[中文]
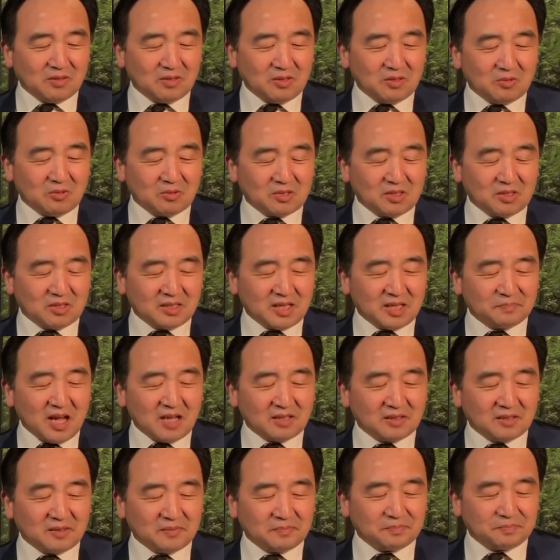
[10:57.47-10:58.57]
又是这样
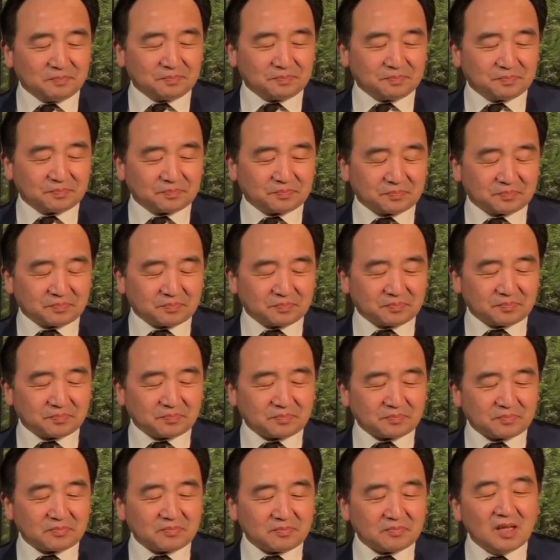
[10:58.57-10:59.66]

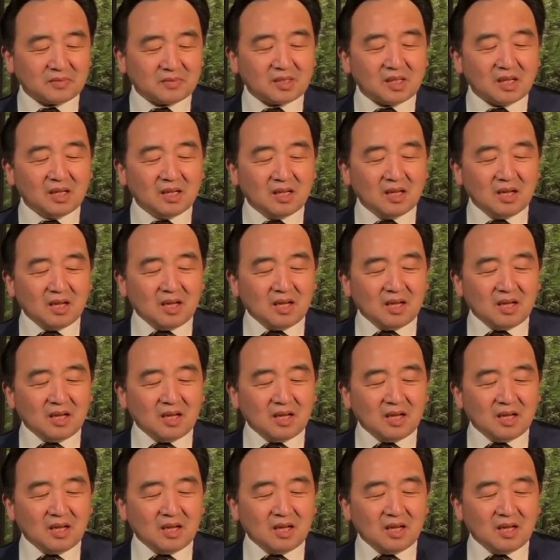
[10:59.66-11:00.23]
的。